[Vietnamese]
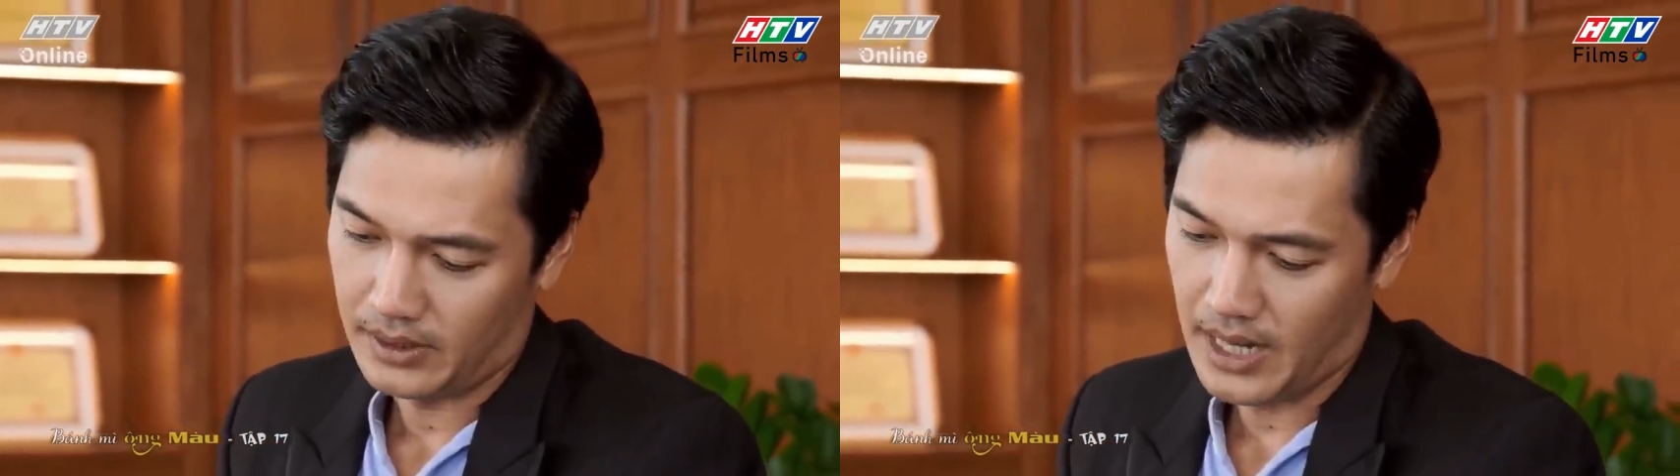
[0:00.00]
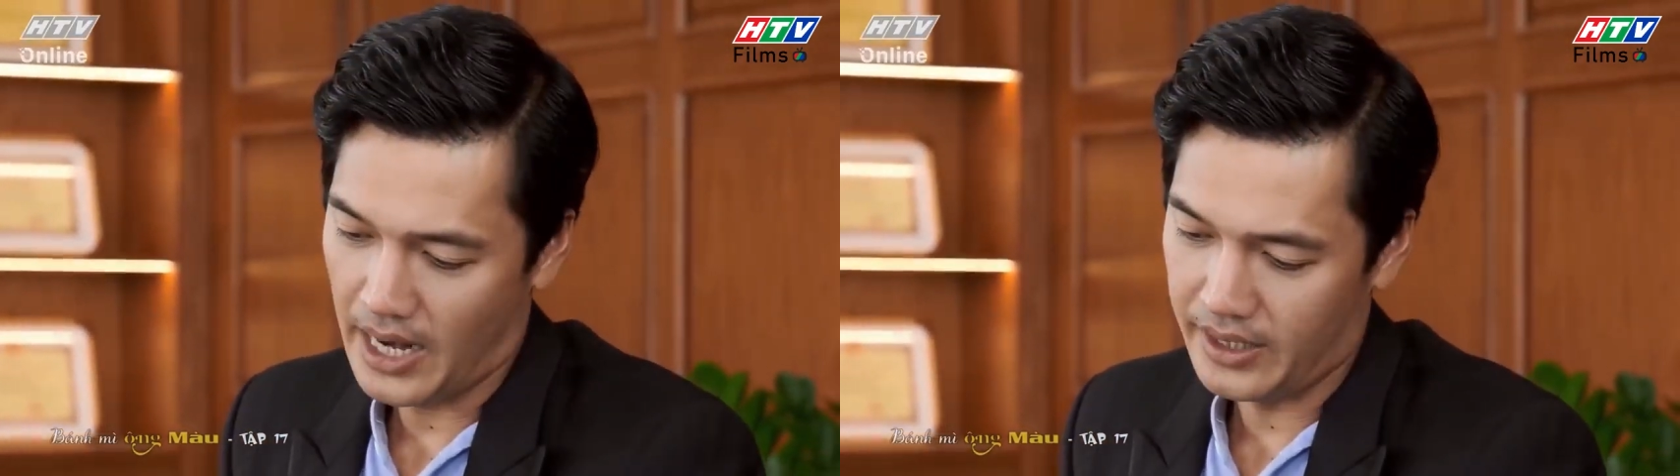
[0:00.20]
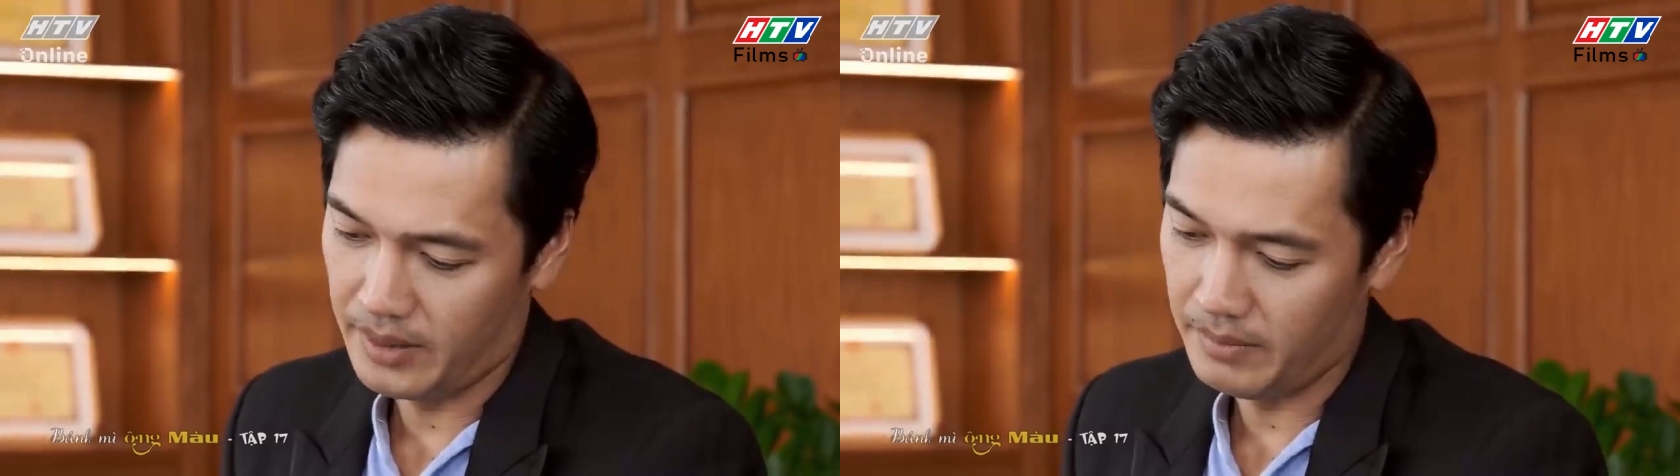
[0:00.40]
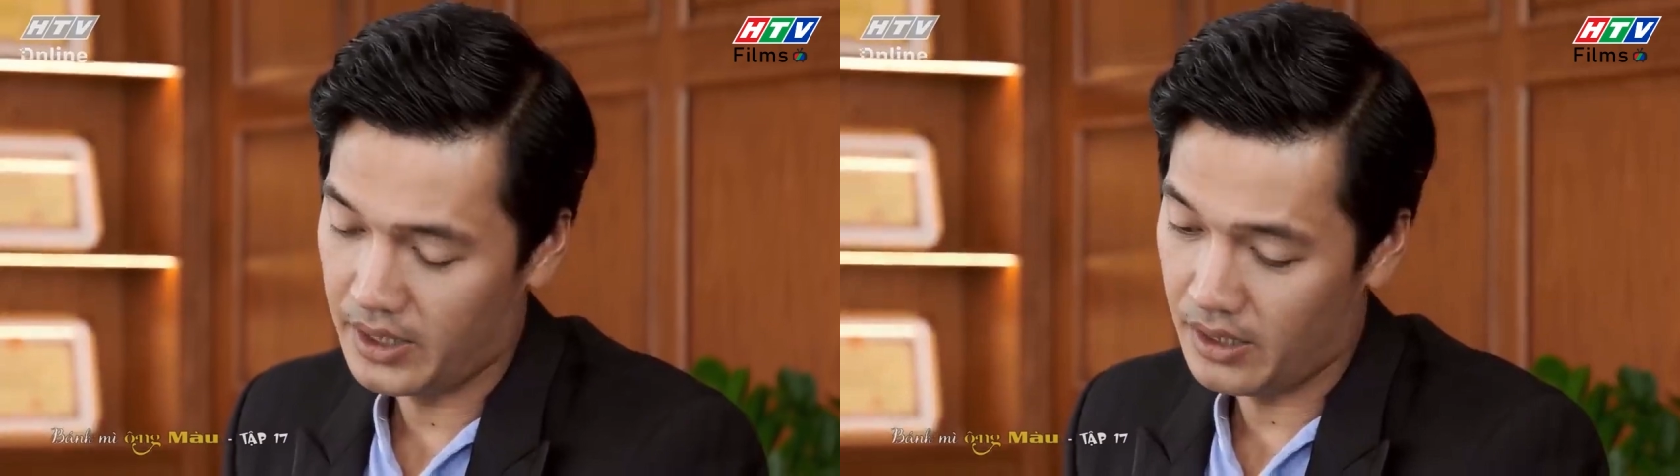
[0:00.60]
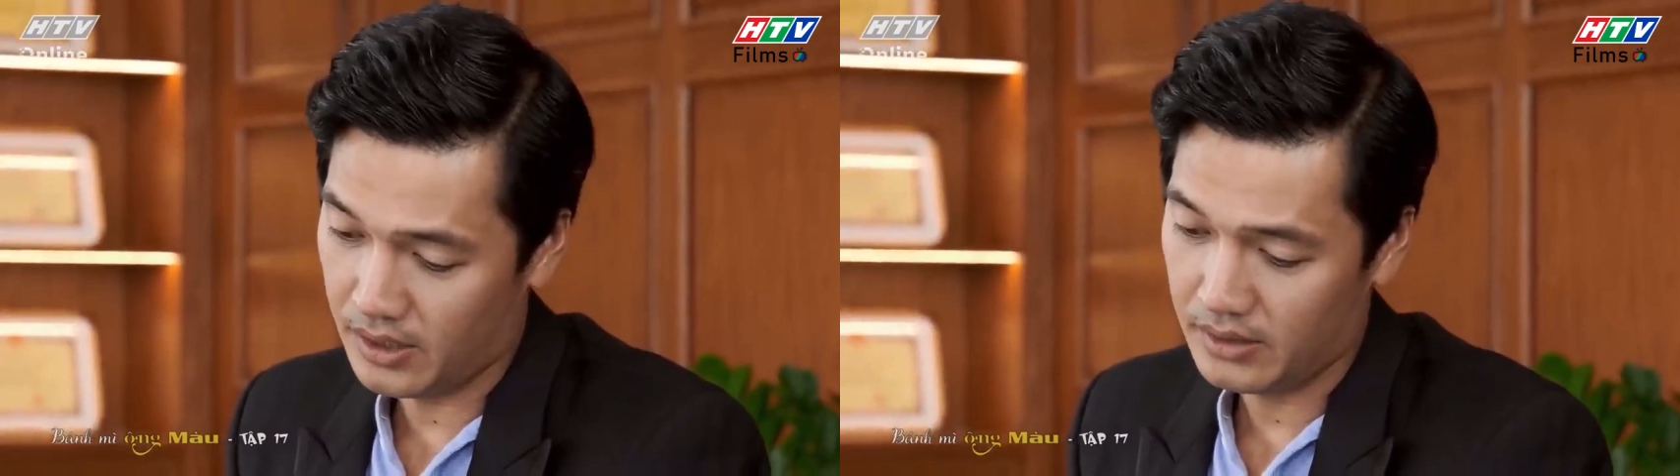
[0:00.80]
đại diện
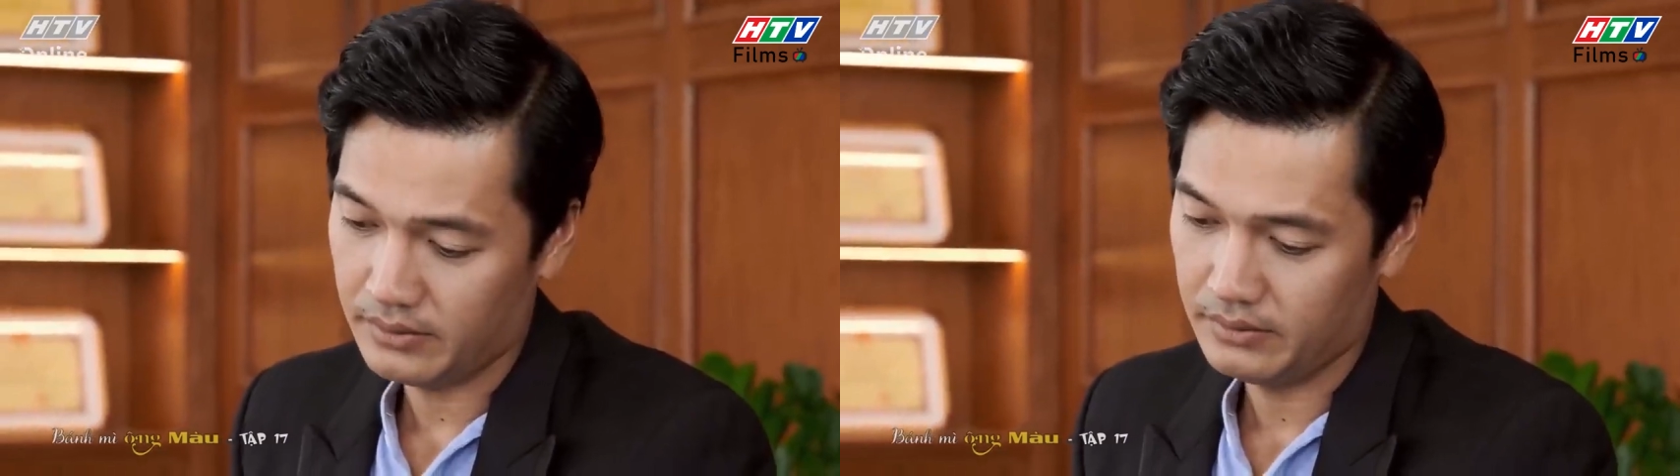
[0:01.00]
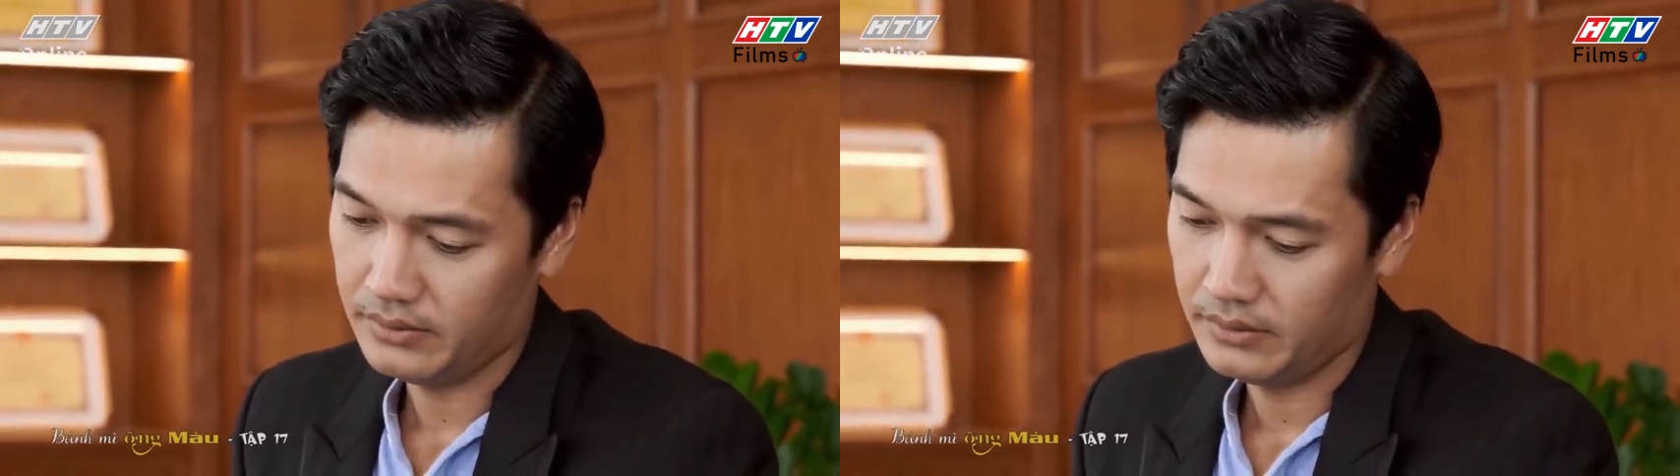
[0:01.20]
bên đó